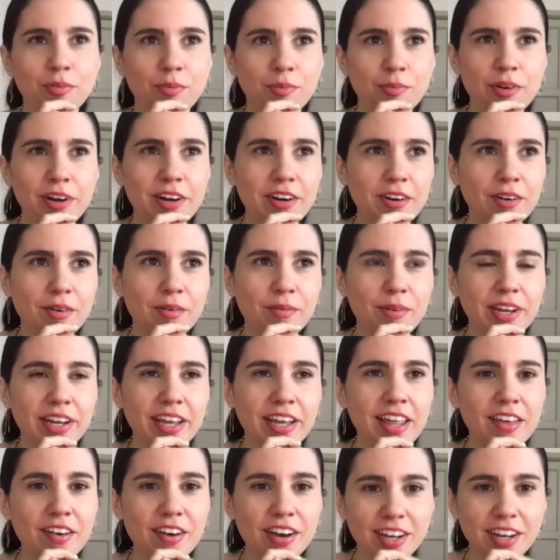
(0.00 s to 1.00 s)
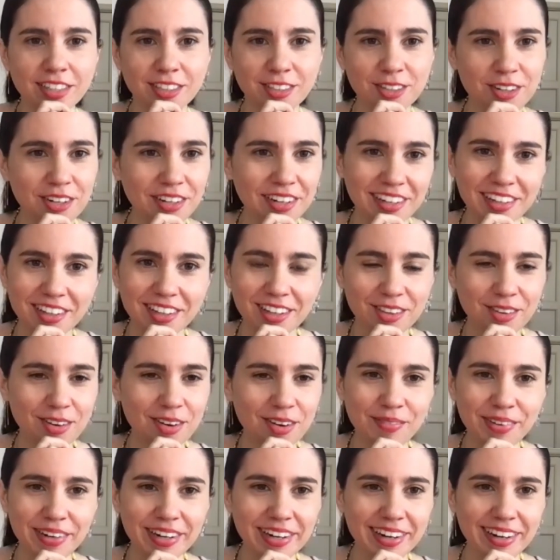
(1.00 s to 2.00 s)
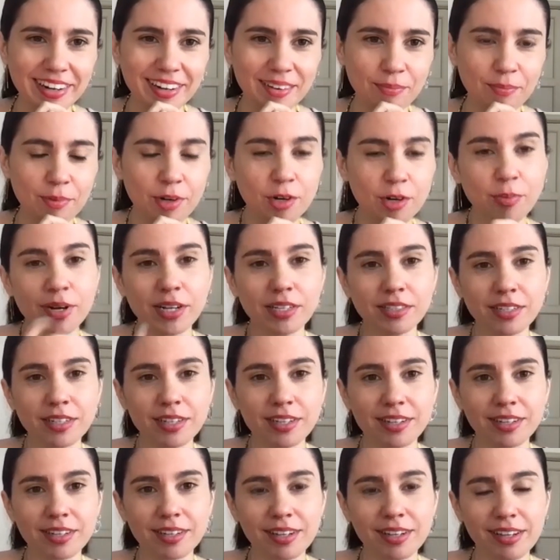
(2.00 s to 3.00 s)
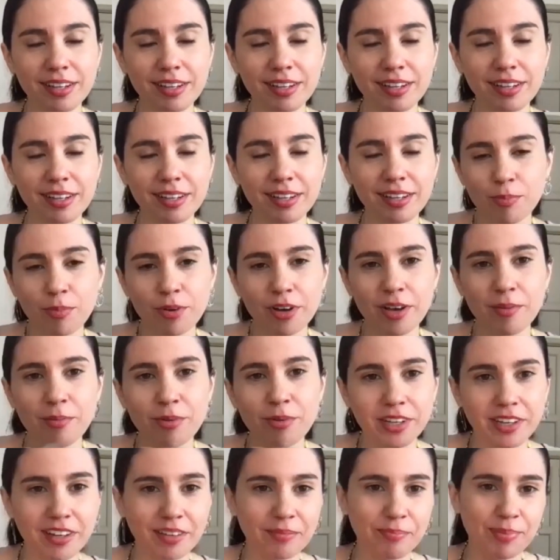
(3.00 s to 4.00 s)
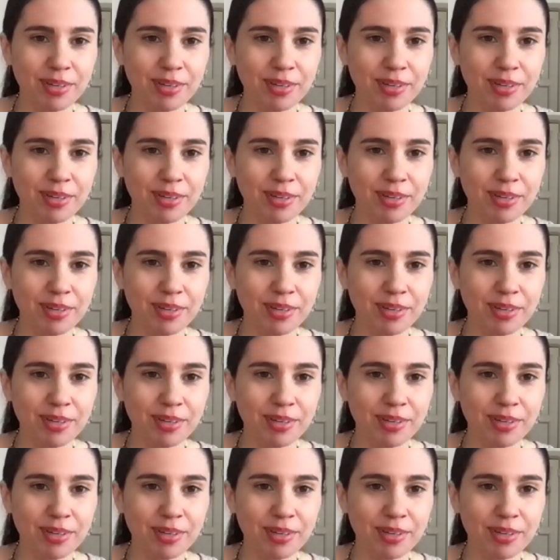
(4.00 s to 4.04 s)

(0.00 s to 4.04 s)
bueno, me iría de vacaciones, de todas maneras, pero parece que no se puede porque